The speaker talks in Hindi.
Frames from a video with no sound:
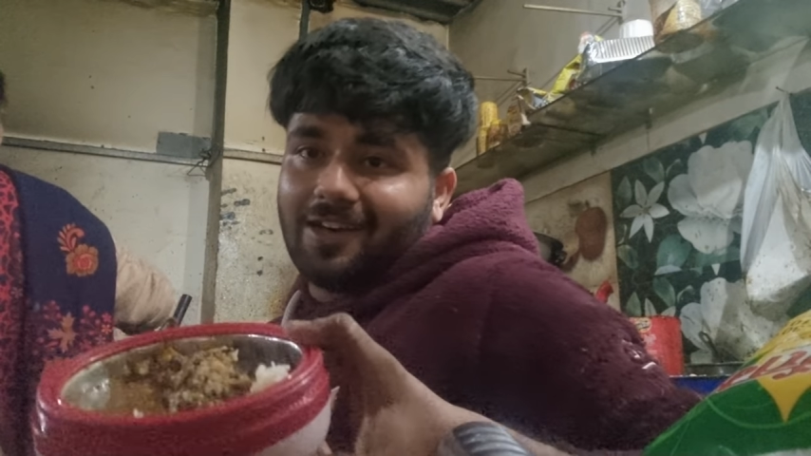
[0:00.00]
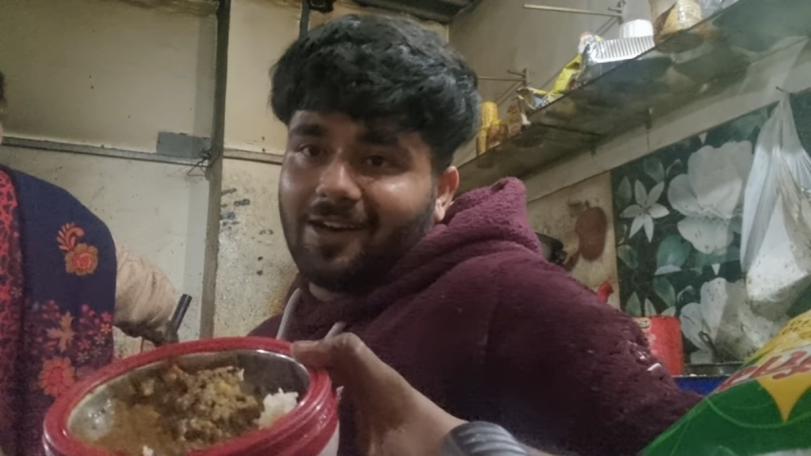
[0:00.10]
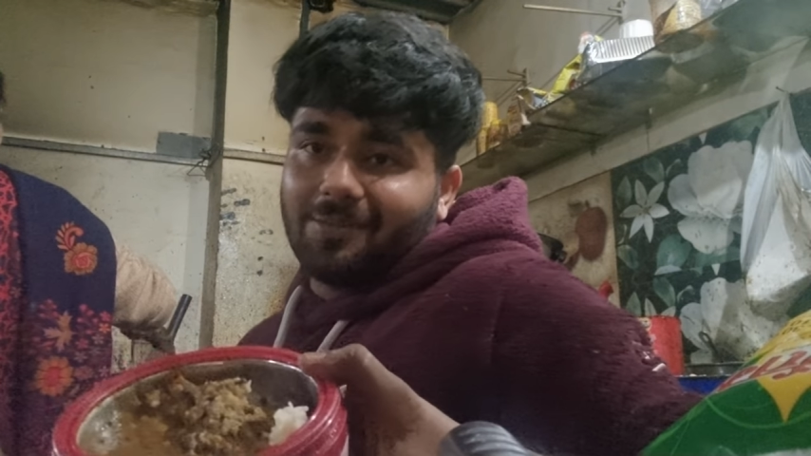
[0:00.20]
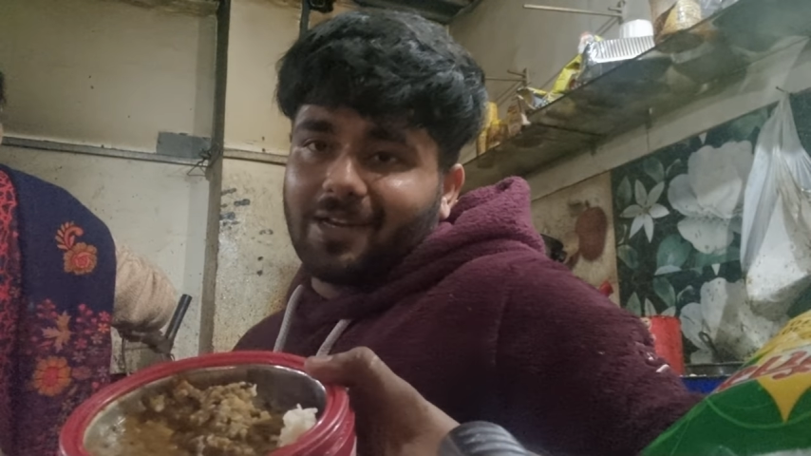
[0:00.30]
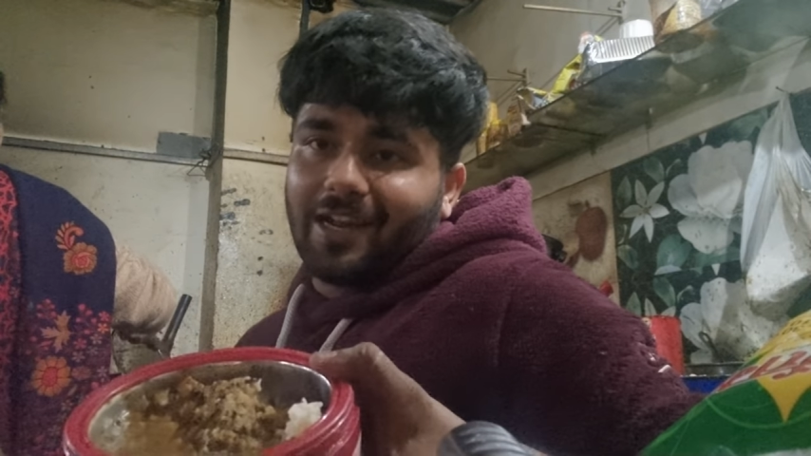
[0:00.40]

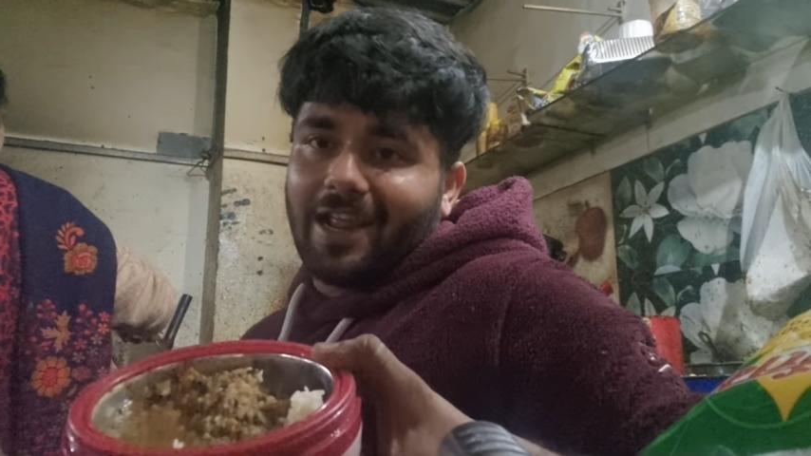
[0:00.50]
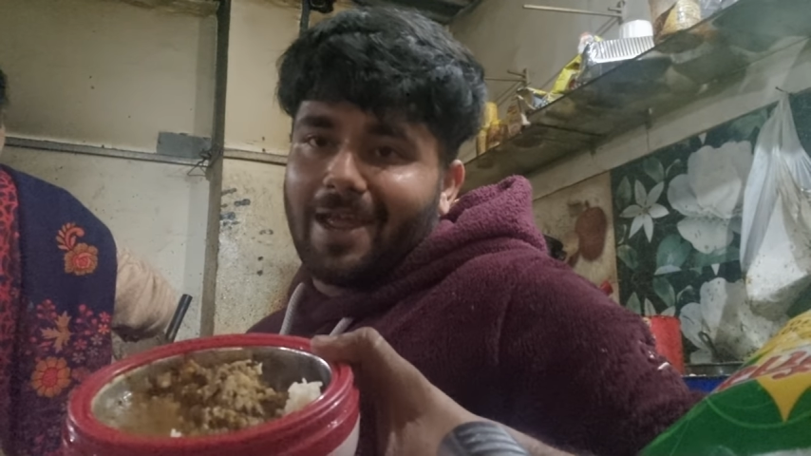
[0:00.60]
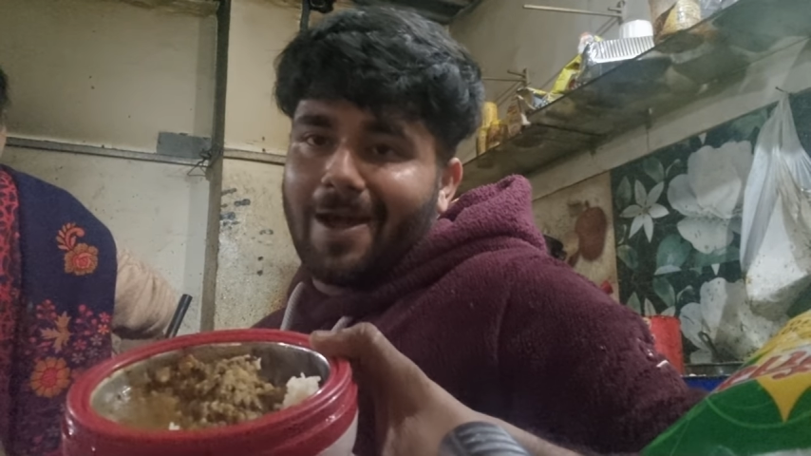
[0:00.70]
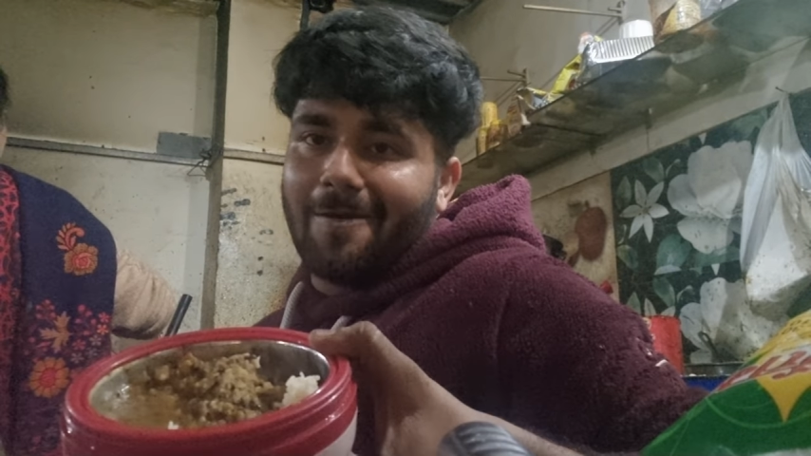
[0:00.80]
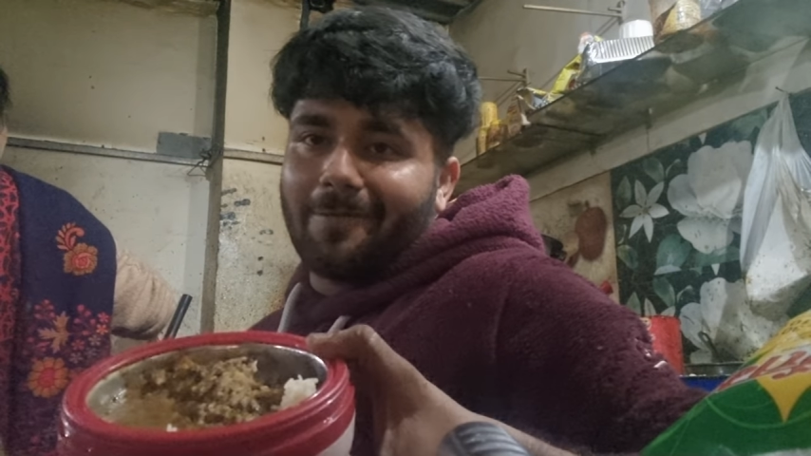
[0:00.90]
अब कर रहे हैं
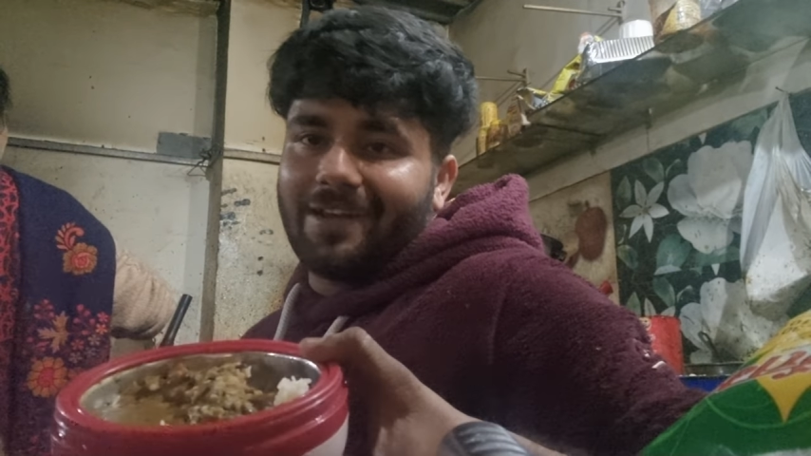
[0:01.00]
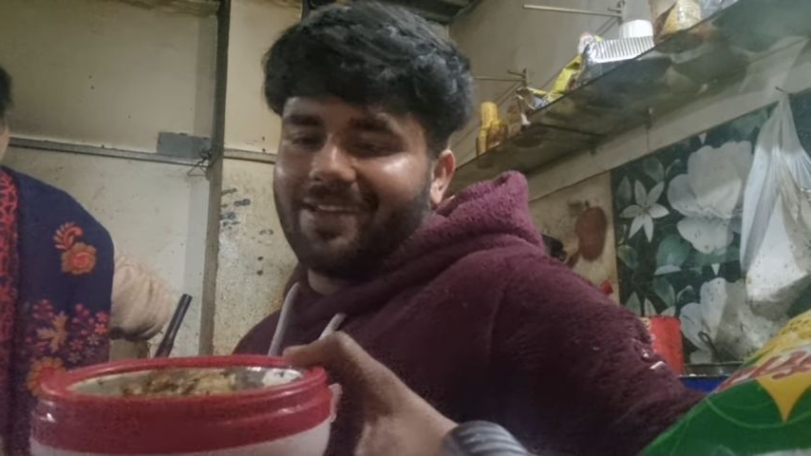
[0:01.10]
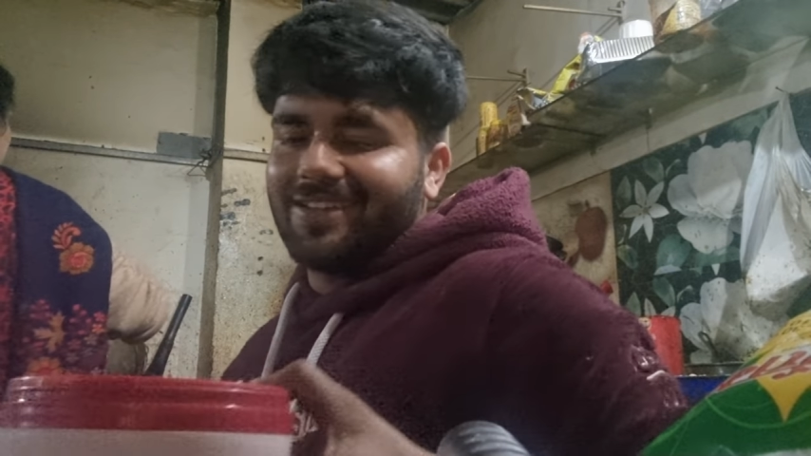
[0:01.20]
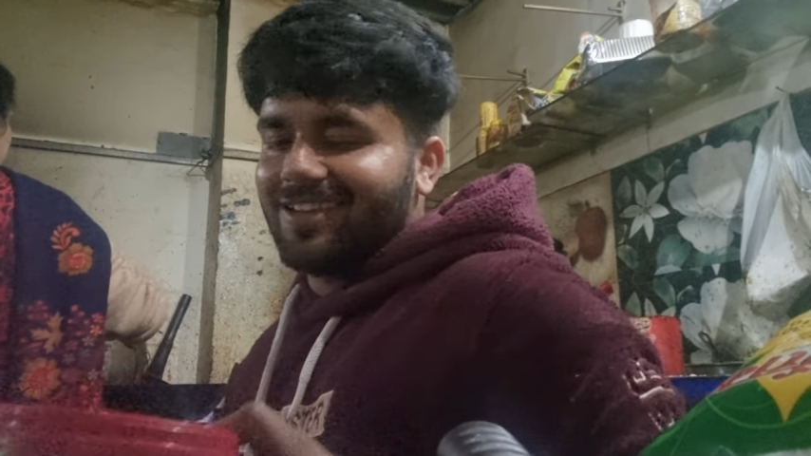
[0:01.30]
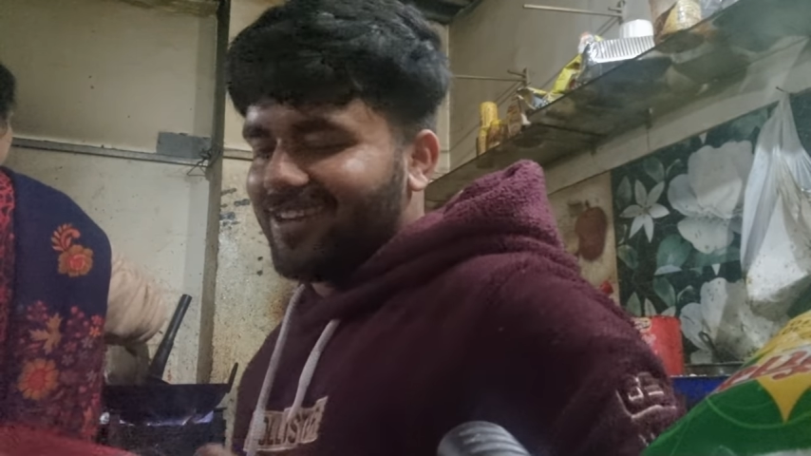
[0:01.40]
यहाँ पे
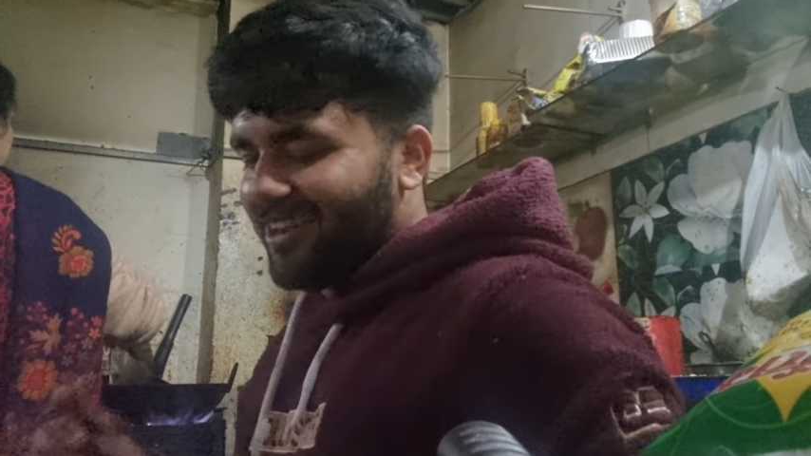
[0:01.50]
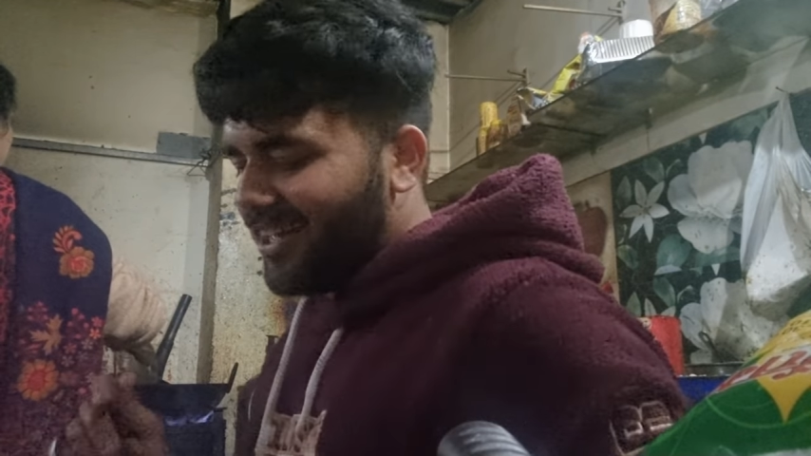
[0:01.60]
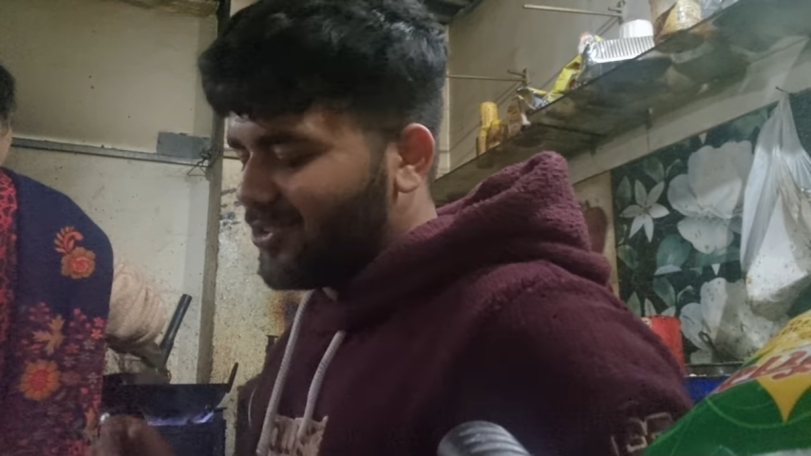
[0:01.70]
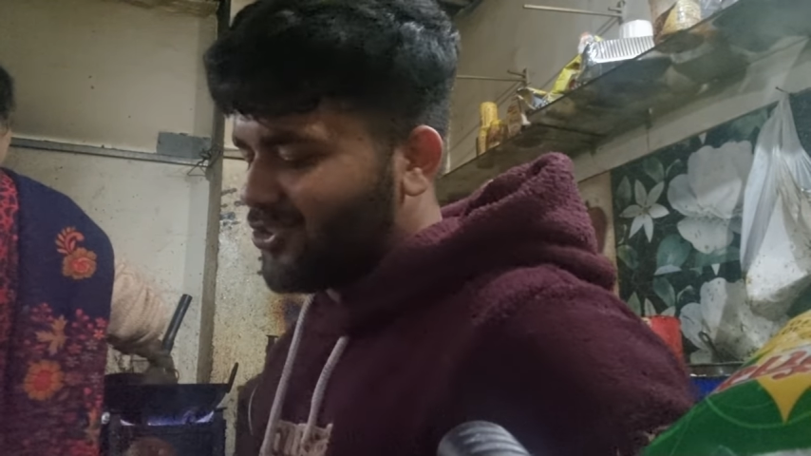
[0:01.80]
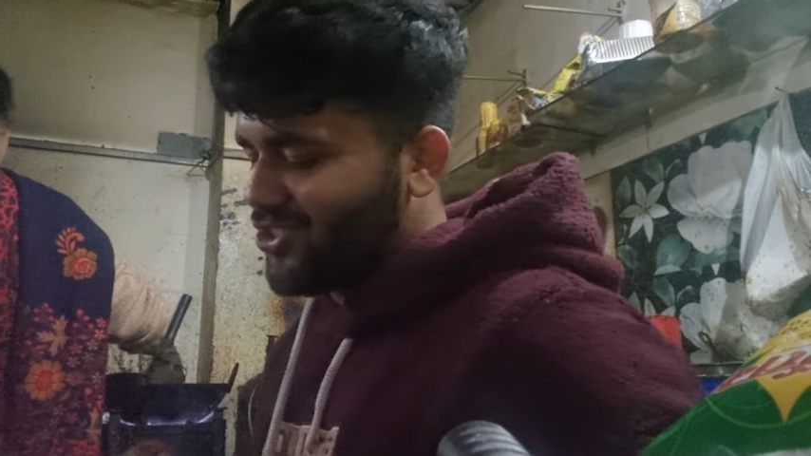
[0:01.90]

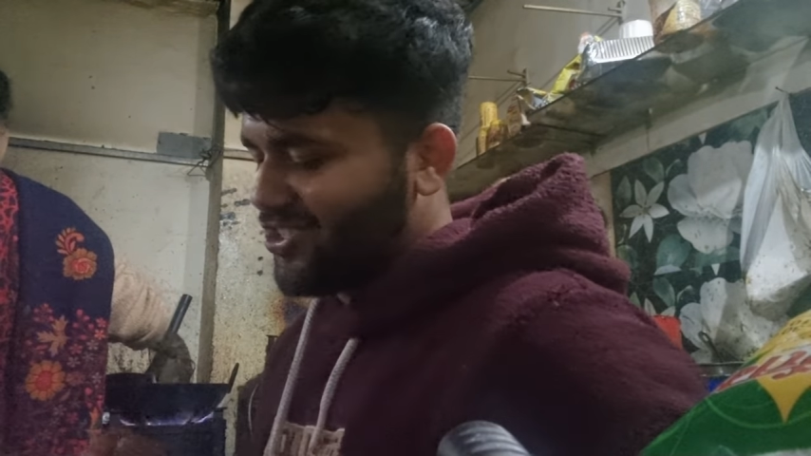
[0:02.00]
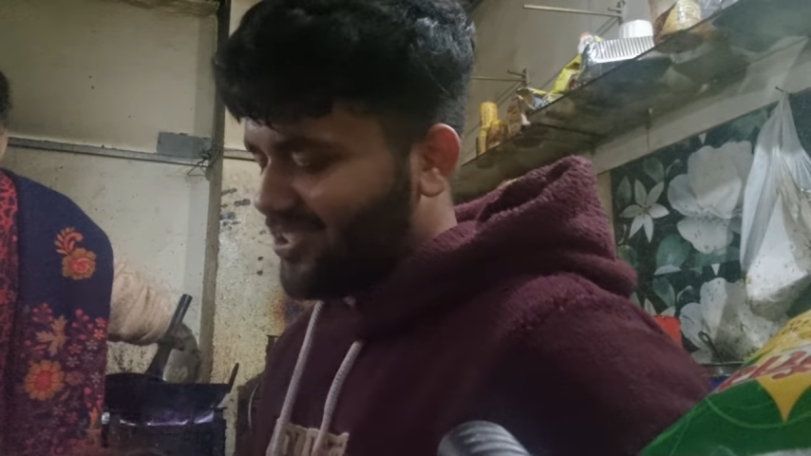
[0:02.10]
लंच